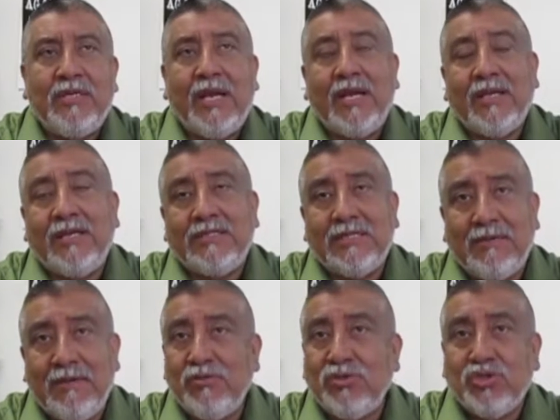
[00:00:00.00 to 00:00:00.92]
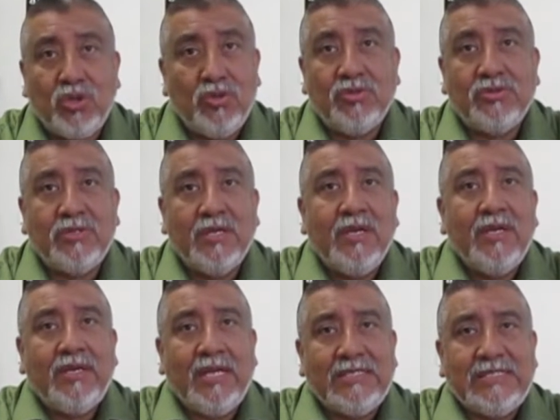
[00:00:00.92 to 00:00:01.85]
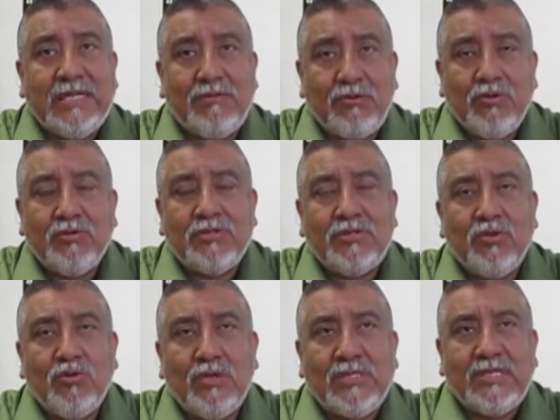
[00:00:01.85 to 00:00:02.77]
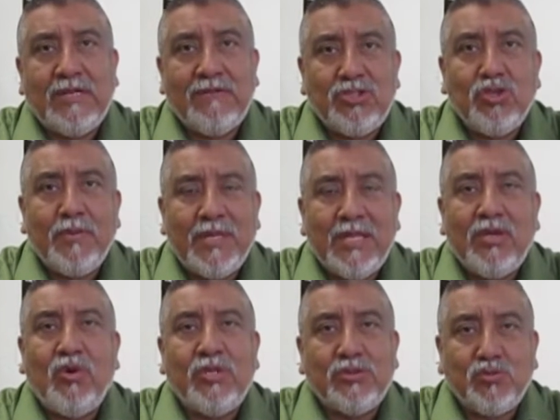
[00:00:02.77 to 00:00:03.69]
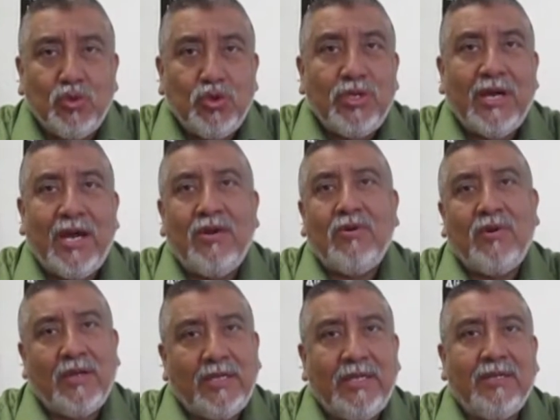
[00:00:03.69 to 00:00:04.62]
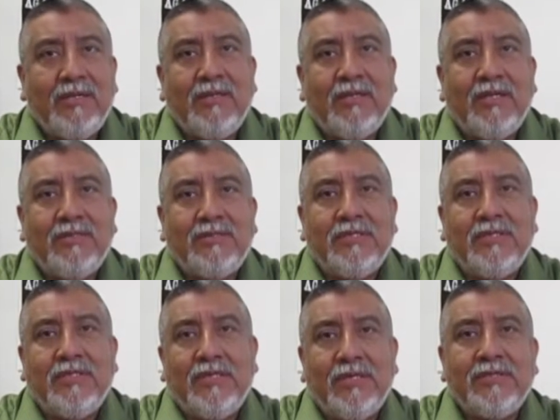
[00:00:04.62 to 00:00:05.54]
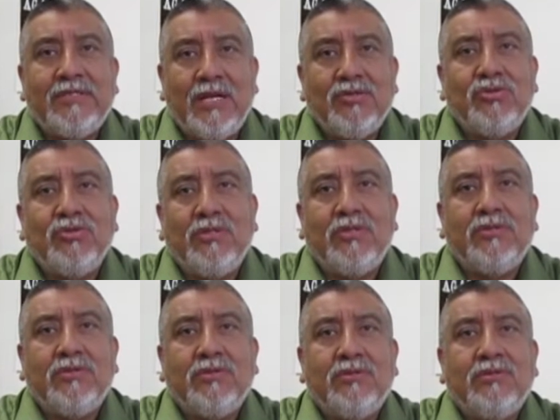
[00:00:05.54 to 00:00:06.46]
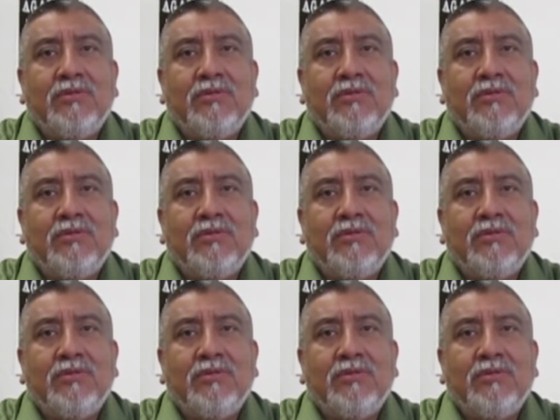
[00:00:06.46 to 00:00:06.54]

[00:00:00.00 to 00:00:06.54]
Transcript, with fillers: Ah, y, sabemos todos que el servicio, el servicio médico es muy caro aquí en, este, en Estados Unidos. Y una vez